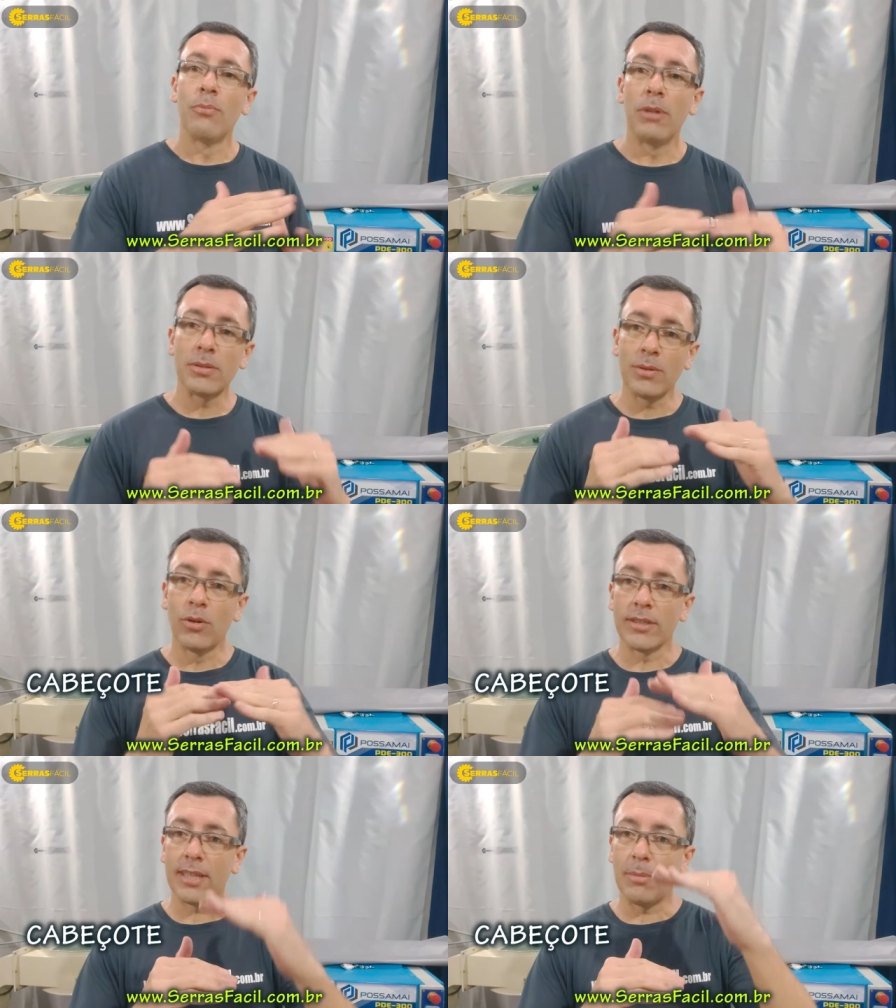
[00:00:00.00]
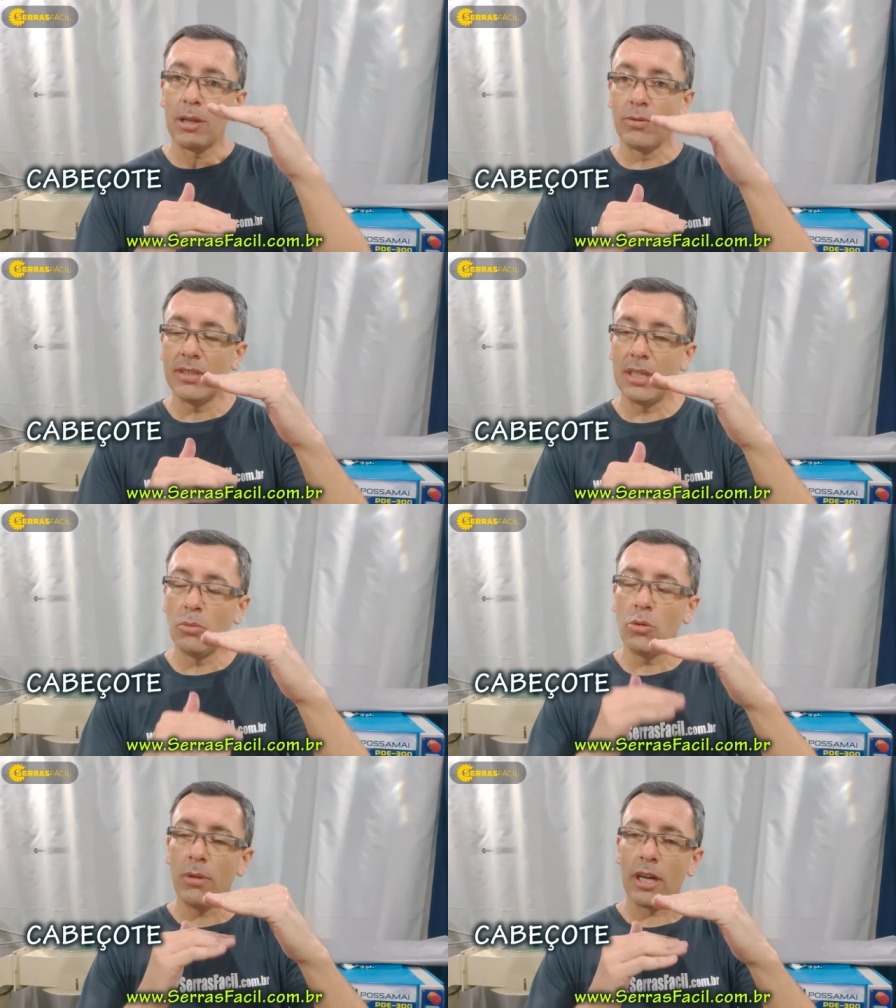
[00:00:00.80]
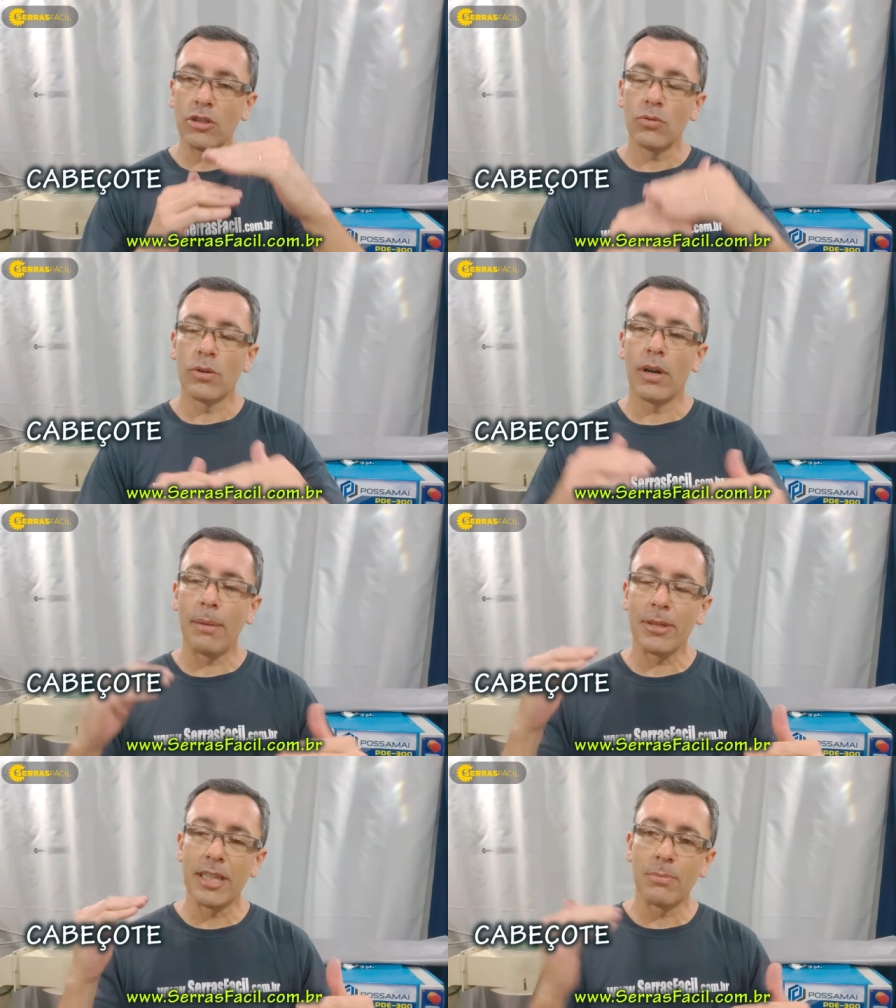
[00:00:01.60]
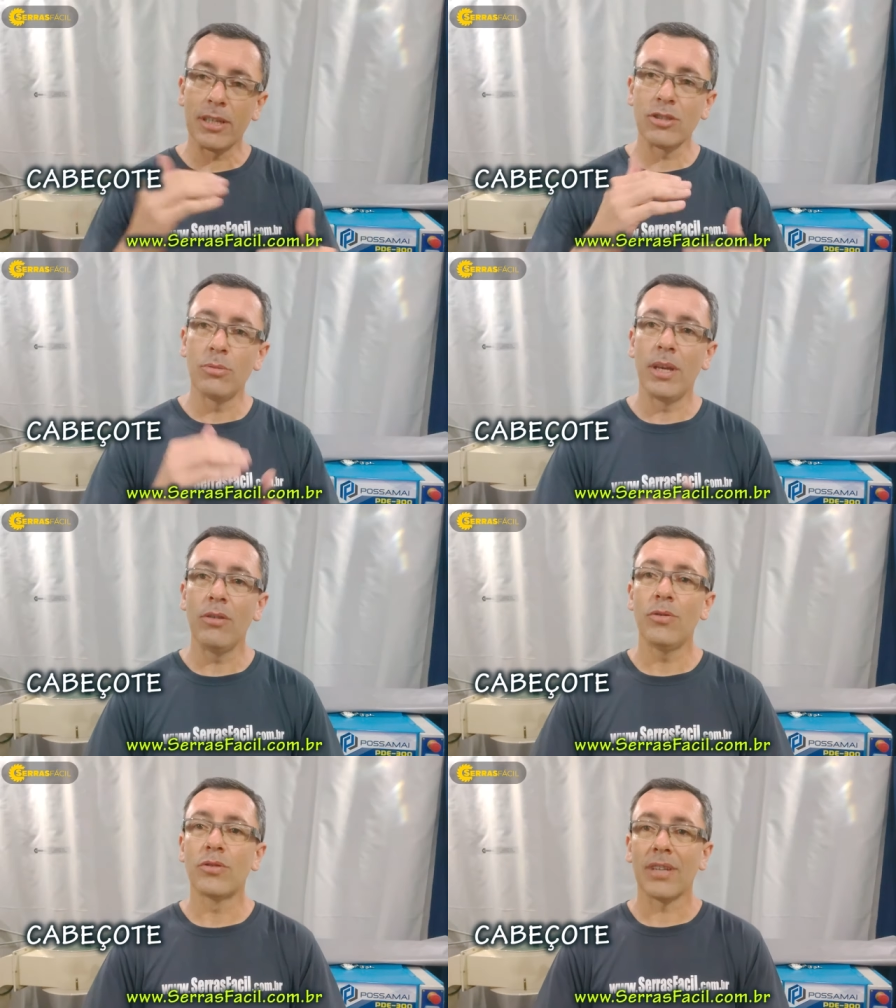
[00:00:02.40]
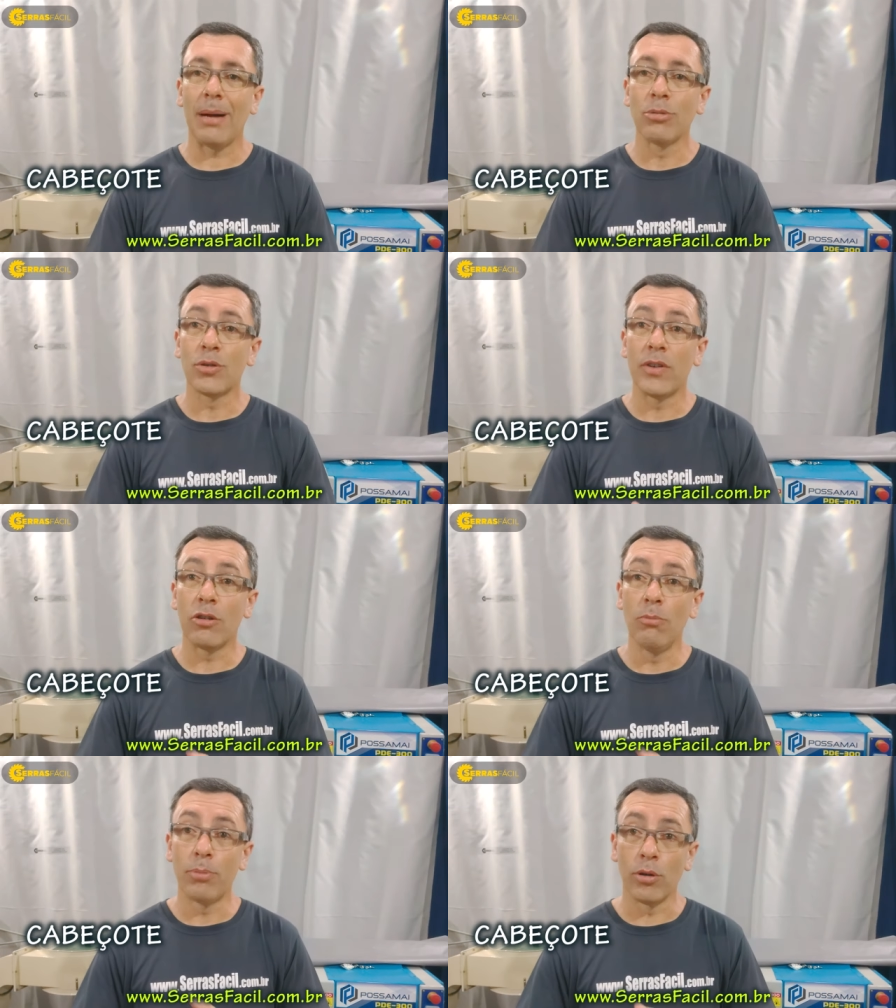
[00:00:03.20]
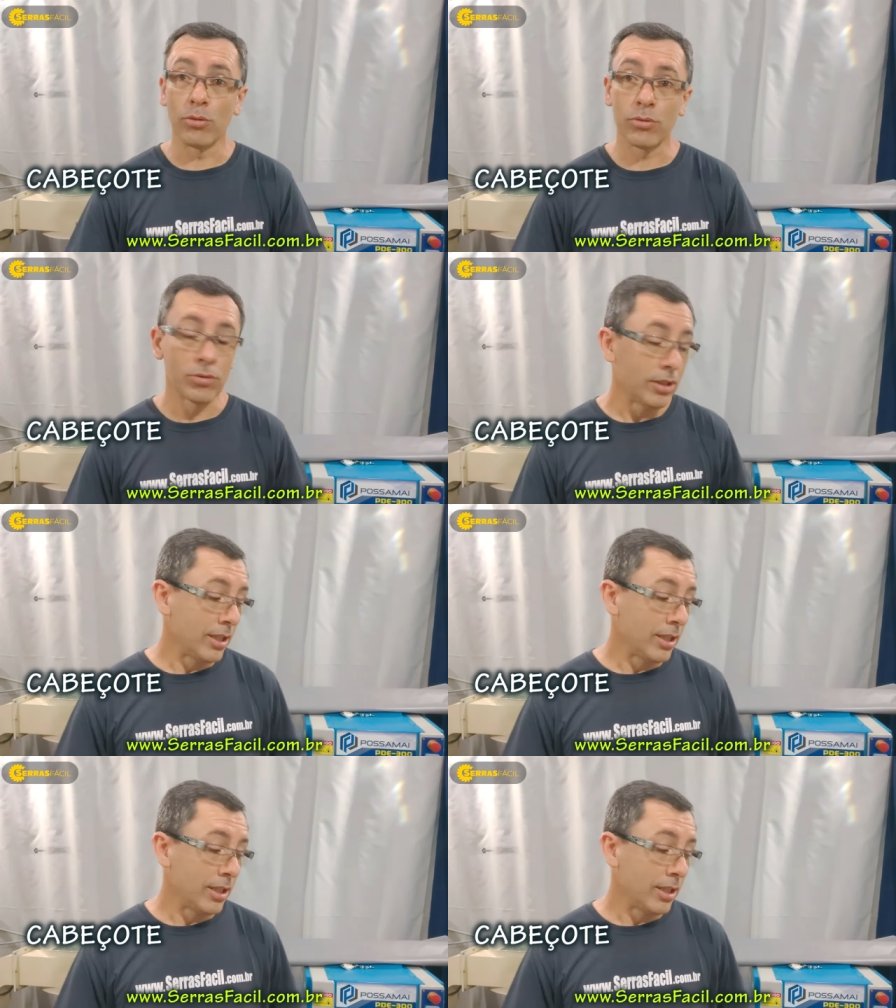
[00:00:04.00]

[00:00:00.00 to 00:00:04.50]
mesma coisa, trabalham em cima e embaixo, a madeira passa no meio e os cabos ficam prontos.